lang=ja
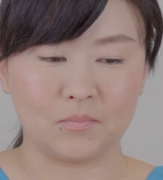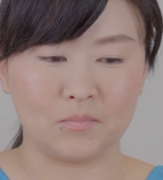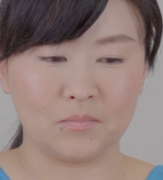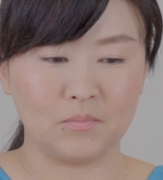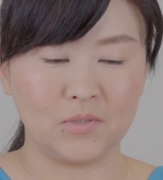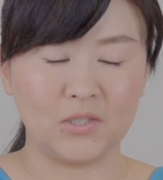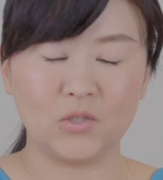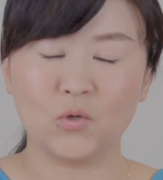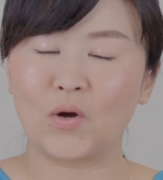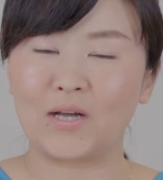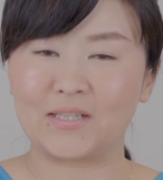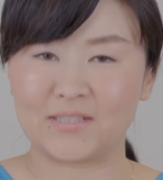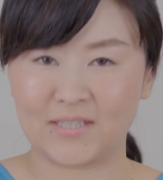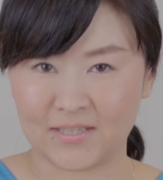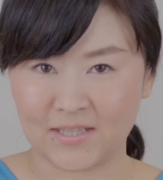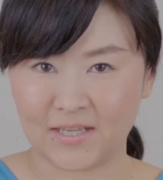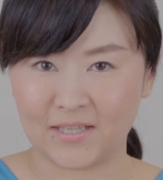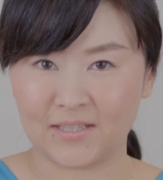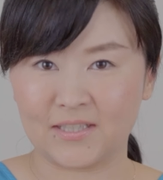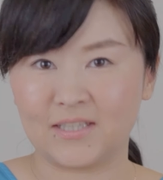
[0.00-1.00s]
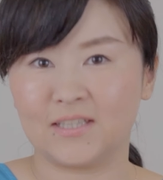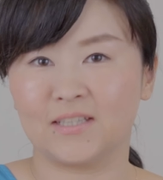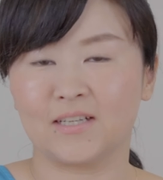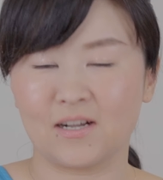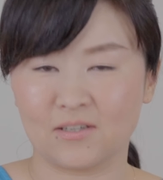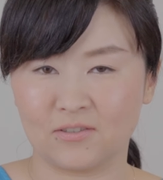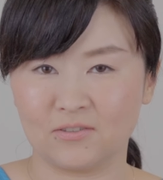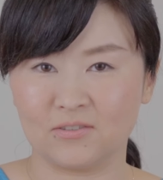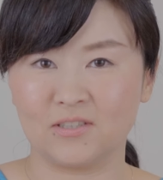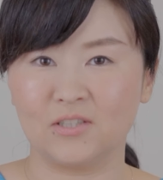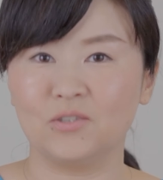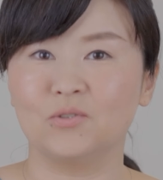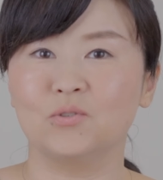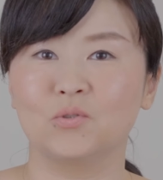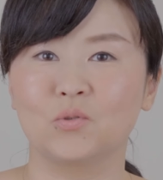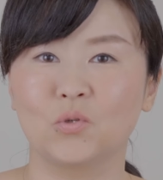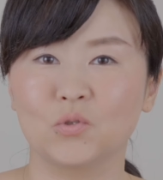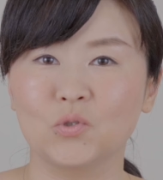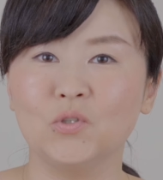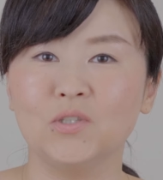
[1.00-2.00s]
見逃せない金額ってい
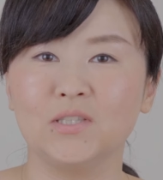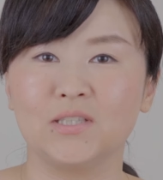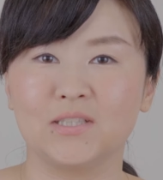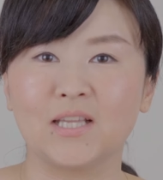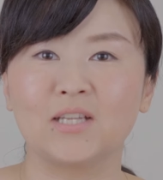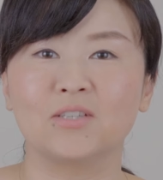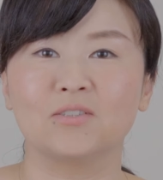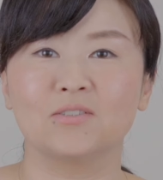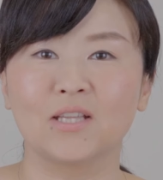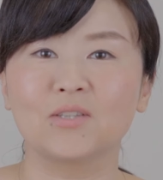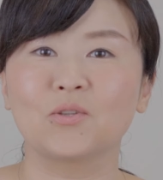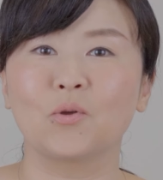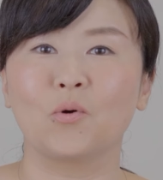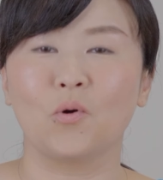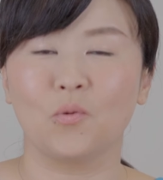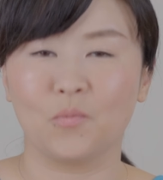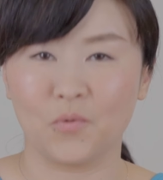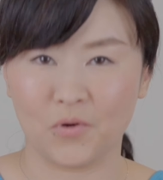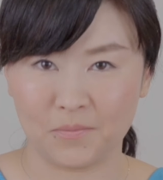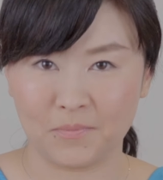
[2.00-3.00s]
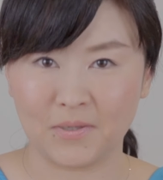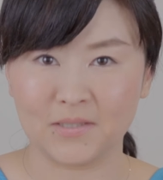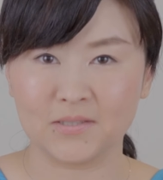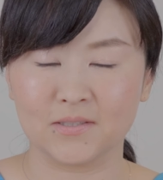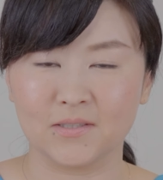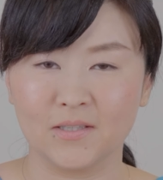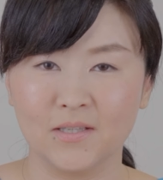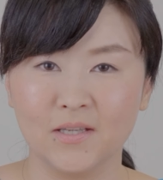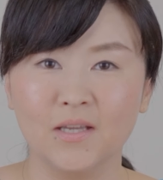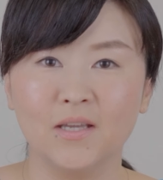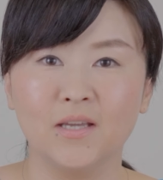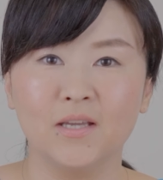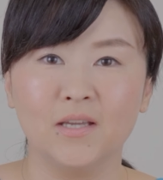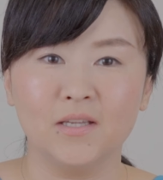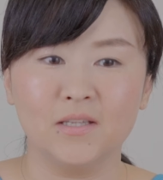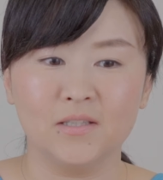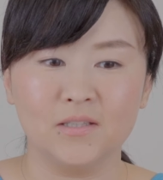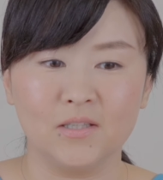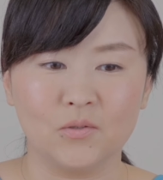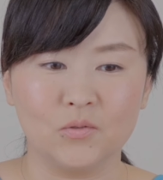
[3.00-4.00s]
うことになるんだと思います。
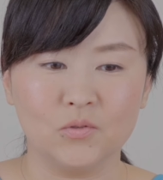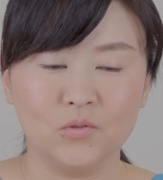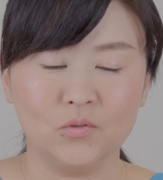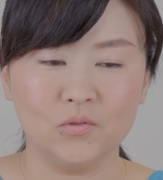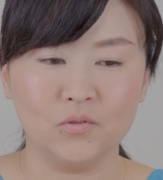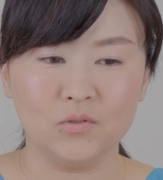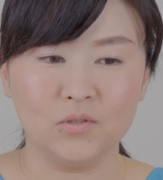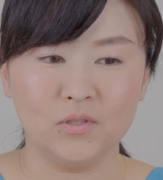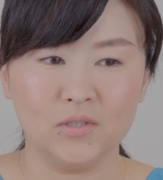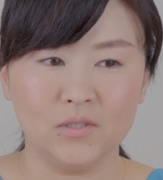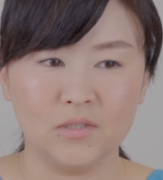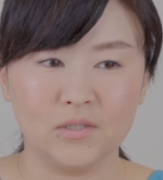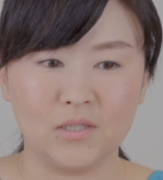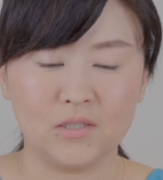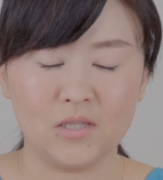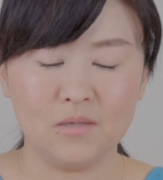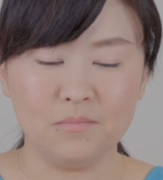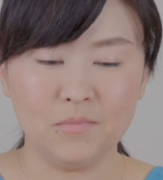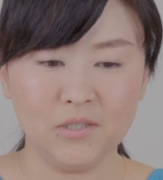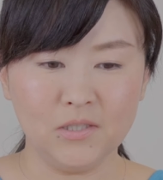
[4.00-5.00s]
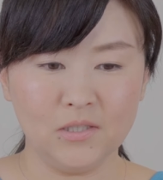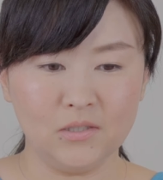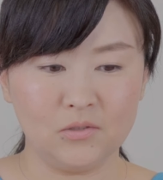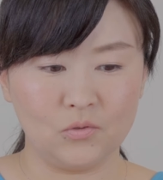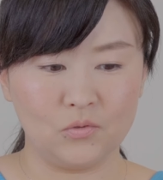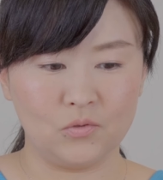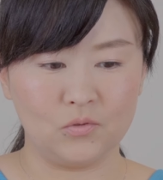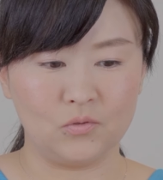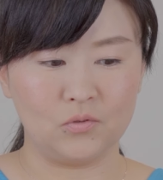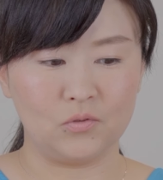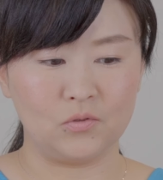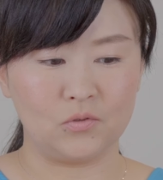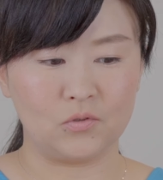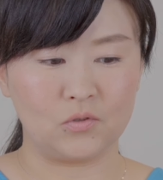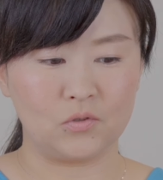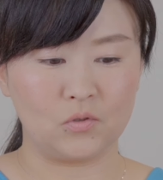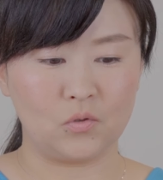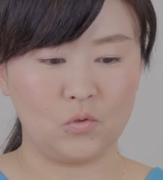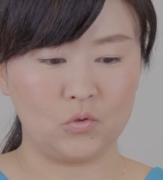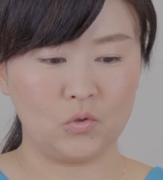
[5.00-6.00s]
でこのラテマネーとい
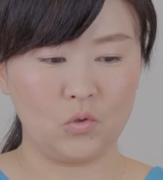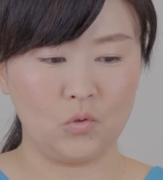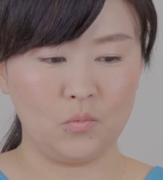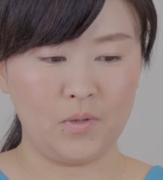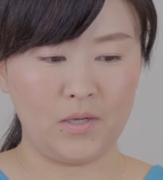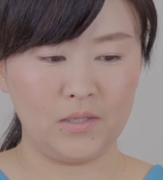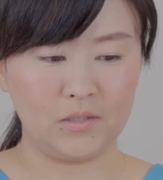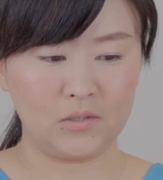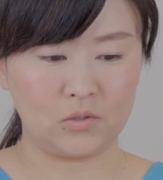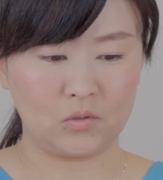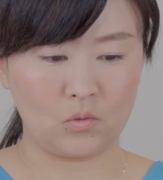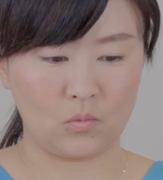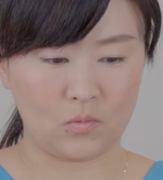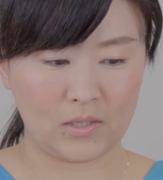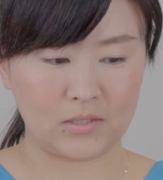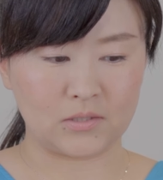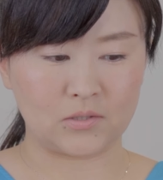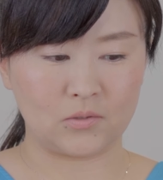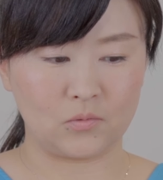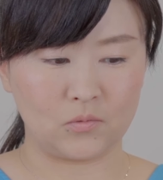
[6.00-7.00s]
う言葉とかそ